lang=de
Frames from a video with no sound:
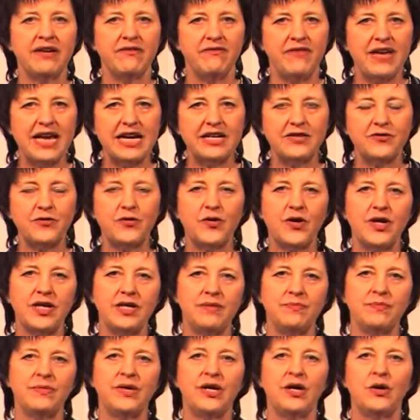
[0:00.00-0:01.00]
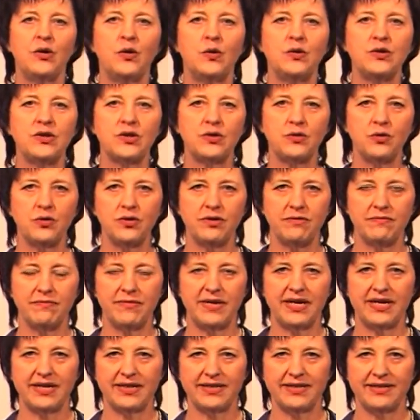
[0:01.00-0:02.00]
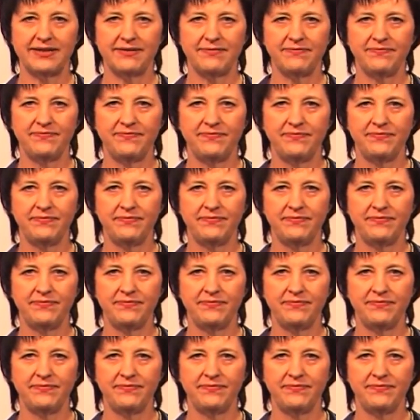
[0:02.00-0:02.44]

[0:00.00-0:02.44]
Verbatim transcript: Wertvollem und Guten macht.